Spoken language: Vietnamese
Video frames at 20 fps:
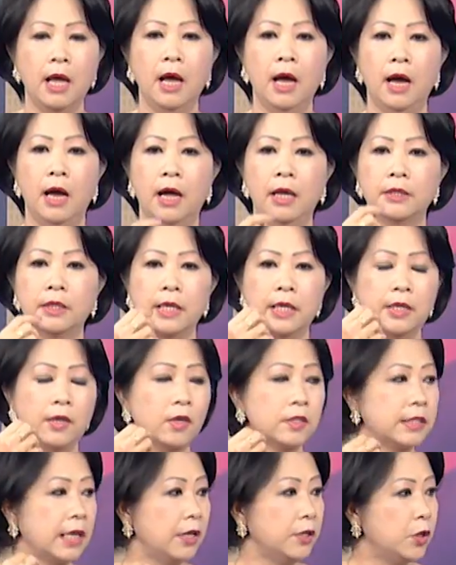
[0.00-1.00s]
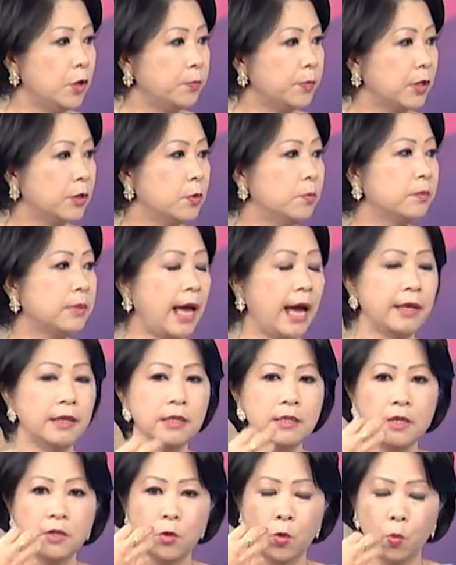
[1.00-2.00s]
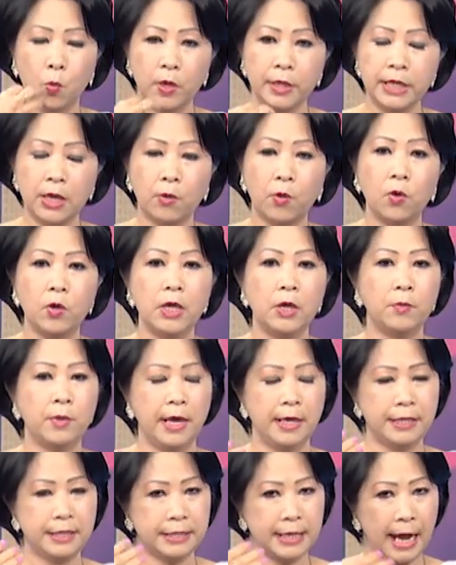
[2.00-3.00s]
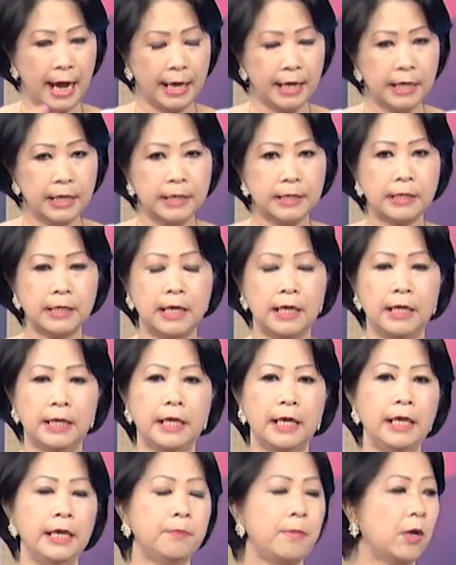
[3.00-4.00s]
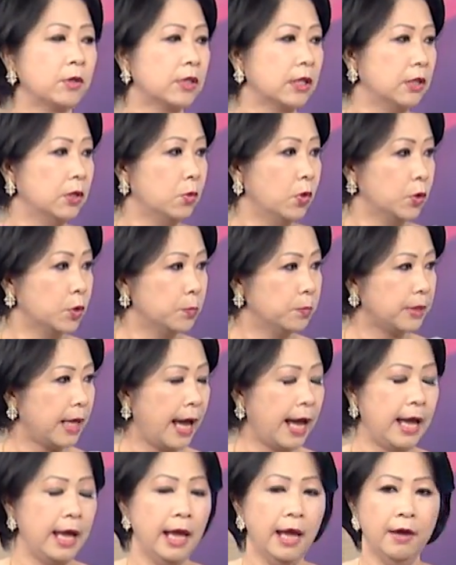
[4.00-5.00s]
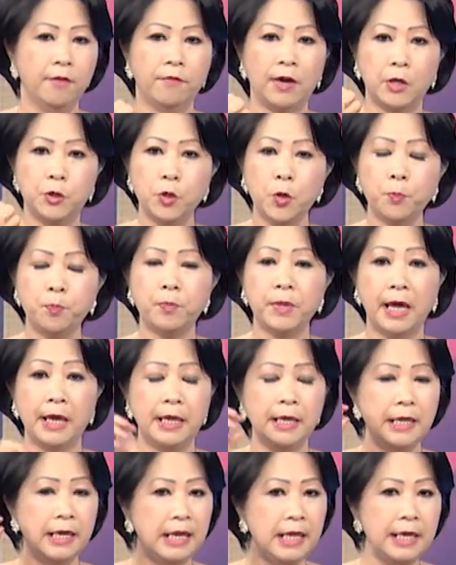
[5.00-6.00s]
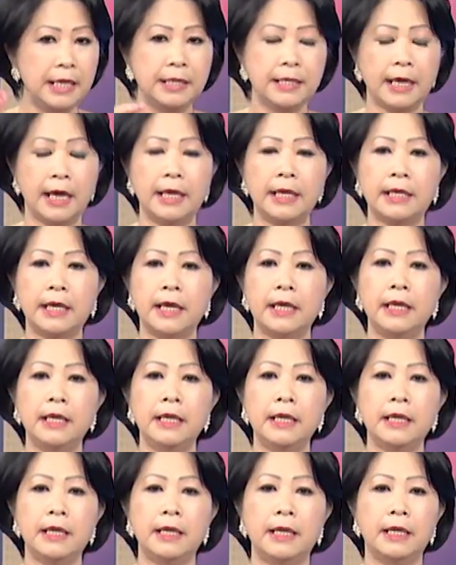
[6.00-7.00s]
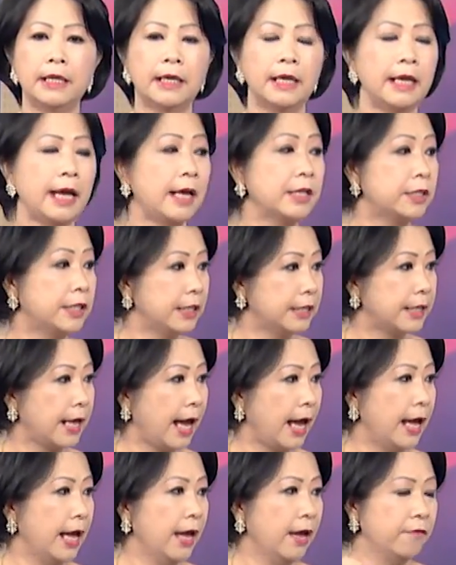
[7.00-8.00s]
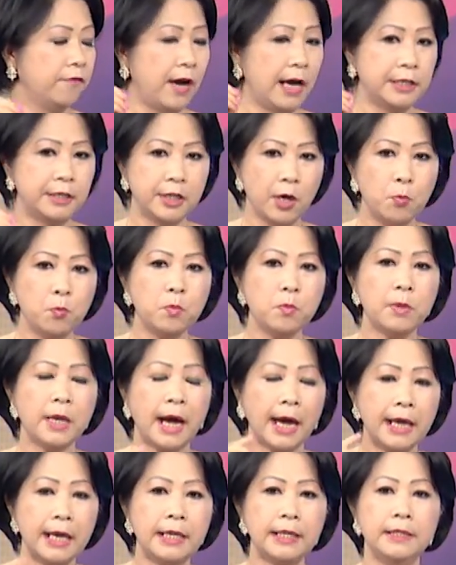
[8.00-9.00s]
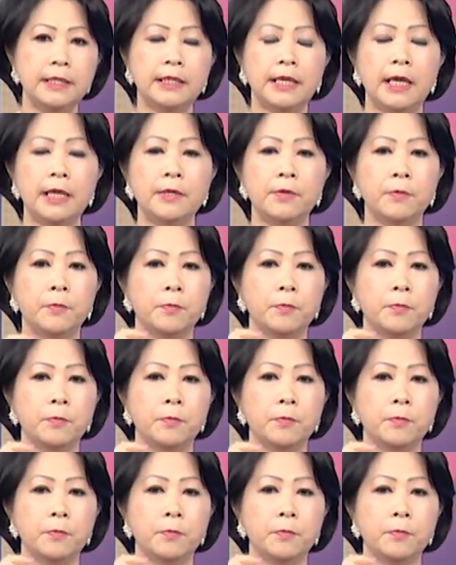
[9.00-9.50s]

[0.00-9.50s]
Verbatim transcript: à, thì nó sẽ giúp cho chúng ta đưa đủ cái dầu ô liu để tráng à, cái bao tử của chúng ta và giúp đẩy liền ngay cái à, cái axit ra và chống ngay những cái